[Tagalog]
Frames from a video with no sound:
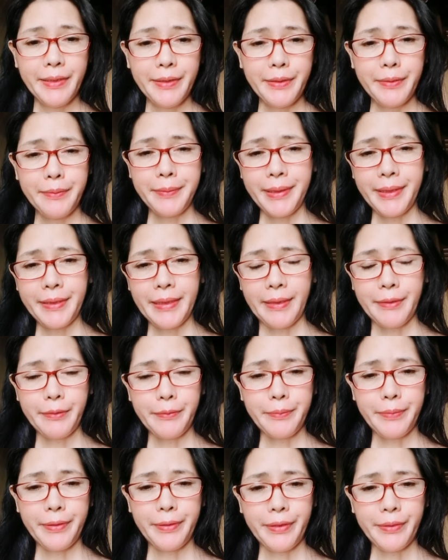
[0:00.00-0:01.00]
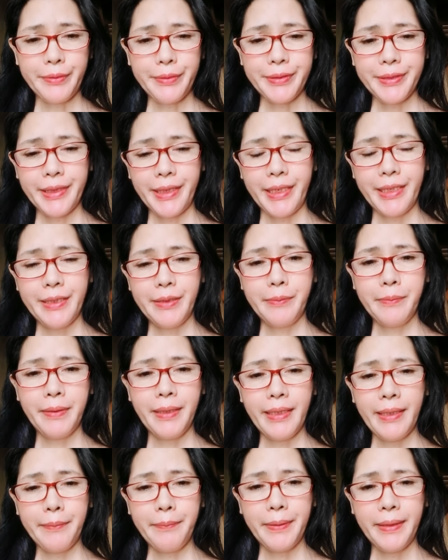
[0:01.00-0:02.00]
Kumakatok po ako sa inyo
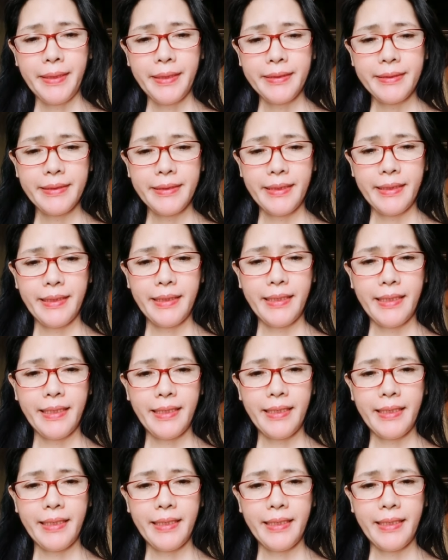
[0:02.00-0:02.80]
mga palangga